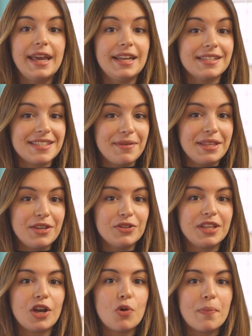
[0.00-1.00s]
En este
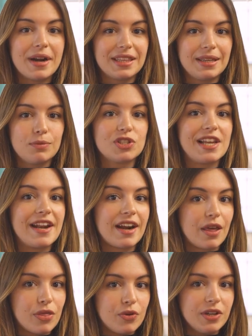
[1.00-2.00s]
vídeo te compartimos las
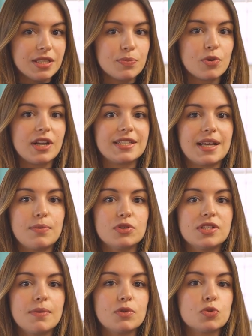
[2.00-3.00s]
razones por las que
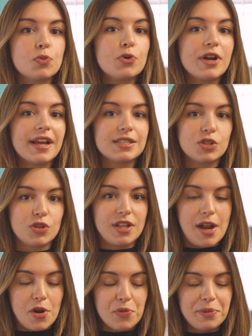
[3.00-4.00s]
apostamos por una gestión
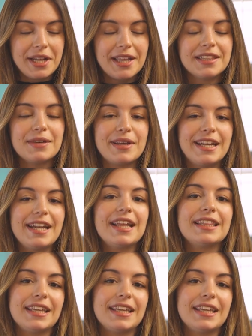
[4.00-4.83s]
de la nómina de manera